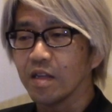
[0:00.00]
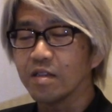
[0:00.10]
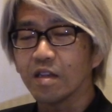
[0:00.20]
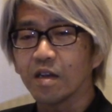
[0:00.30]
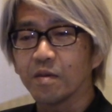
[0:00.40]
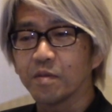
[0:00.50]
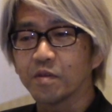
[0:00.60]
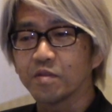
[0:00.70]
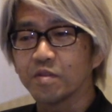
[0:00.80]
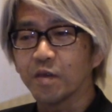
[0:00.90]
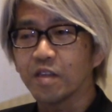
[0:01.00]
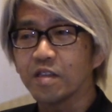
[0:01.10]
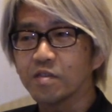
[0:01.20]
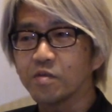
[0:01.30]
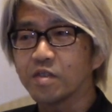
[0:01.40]
だったらもう自腹
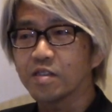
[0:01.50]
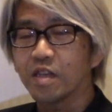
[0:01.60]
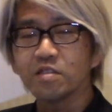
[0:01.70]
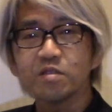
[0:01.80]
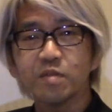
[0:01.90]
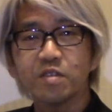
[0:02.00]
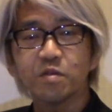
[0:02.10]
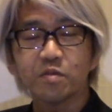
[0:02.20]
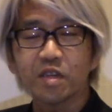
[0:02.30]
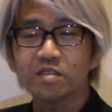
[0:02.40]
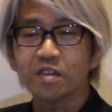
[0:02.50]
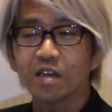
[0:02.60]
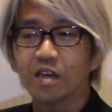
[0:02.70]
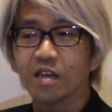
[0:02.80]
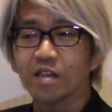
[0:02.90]
でそんな30万以上も出し
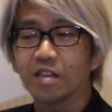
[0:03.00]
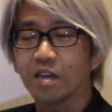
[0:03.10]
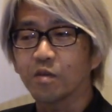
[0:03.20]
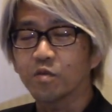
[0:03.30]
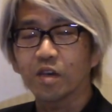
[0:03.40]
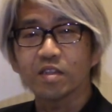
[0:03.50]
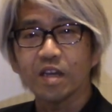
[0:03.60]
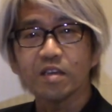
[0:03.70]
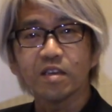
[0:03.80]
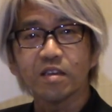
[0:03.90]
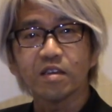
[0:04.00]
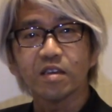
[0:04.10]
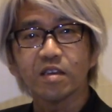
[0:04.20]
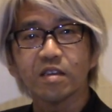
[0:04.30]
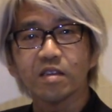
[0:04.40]
た、ね、ことがない
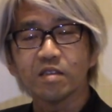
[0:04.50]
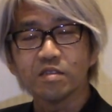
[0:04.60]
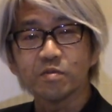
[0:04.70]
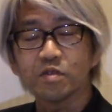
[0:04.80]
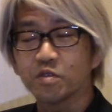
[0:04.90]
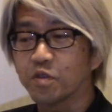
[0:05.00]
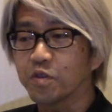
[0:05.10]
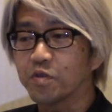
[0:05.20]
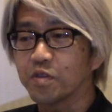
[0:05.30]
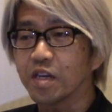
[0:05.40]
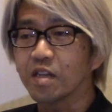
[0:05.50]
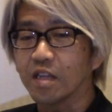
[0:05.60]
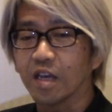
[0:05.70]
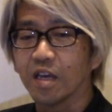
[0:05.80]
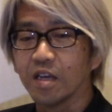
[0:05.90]
自分の状況の中
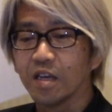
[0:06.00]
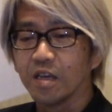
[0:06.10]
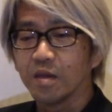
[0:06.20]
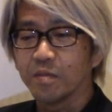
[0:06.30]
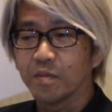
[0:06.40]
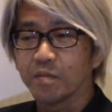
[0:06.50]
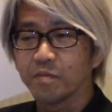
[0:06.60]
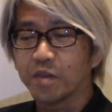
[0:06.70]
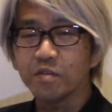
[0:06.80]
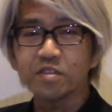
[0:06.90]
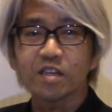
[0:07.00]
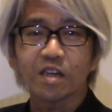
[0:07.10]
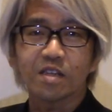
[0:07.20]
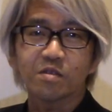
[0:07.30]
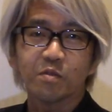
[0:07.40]
でびっくりしな
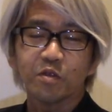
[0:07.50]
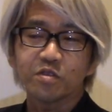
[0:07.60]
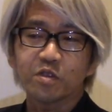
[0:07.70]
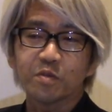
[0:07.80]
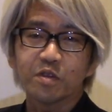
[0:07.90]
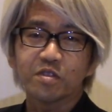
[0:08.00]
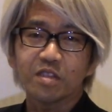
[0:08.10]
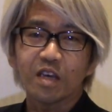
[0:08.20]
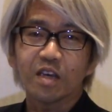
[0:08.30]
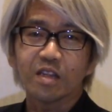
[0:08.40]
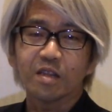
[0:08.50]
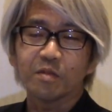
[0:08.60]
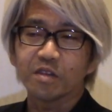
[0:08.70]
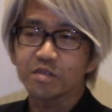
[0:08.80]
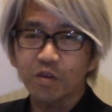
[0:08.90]
がらその申し込みをしてで
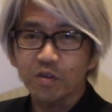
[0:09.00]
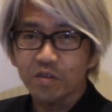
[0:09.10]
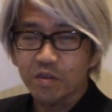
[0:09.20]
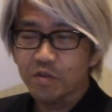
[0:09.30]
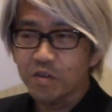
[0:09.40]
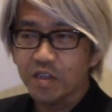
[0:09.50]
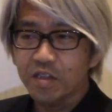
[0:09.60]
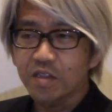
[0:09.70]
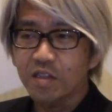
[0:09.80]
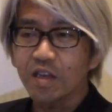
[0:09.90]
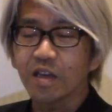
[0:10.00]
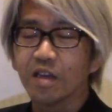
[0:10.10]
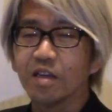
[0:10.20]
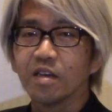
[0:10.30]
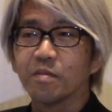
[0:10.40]
も行くぞっていうことで行っ
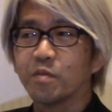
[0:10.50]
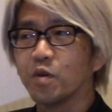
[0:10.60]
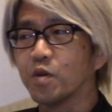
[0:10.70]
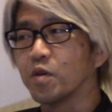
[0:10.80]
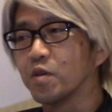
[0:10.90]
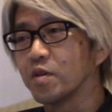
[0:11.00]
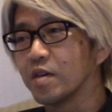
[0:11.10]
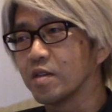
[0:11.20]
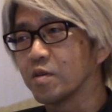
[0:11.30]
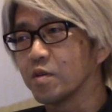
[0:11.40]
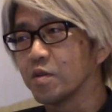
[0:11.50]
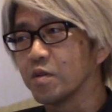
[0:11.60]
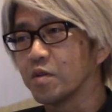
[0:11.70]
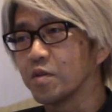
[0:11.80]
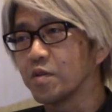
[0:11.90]
てもうあ
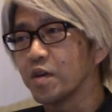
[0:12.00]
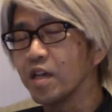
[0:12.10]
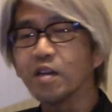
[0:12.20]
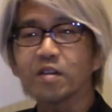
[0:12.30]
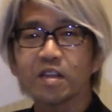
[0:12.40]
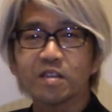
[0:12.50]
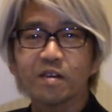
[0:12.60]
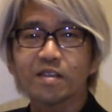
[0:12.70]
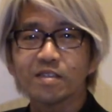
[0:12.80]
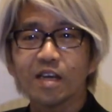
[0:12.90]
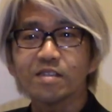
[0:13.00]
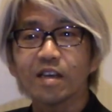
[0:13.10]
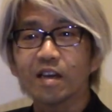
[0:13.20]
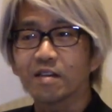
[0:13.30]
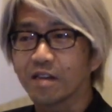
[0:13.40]
の早くから行ったわけですね朝
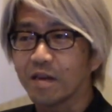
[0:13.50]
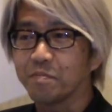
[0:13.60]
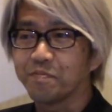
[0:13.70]
早くから